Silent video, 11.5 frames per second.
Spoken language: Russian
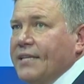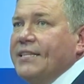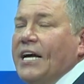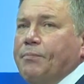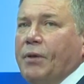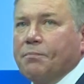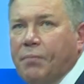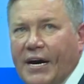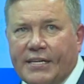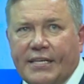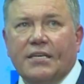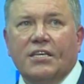отдать под
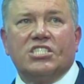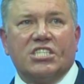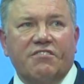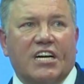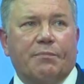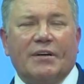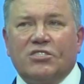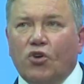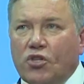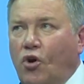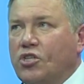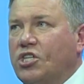парки и сквер, под
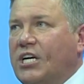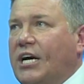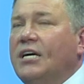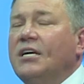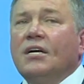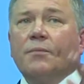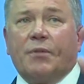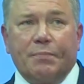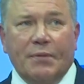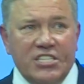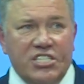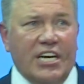зону отдыха,
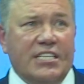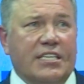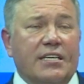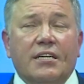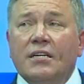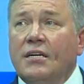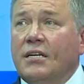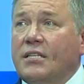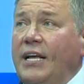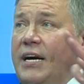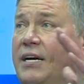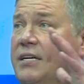под площадки
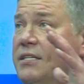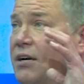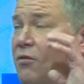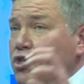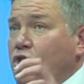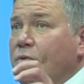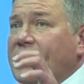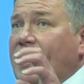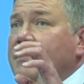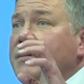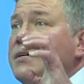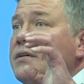для того, чтобы там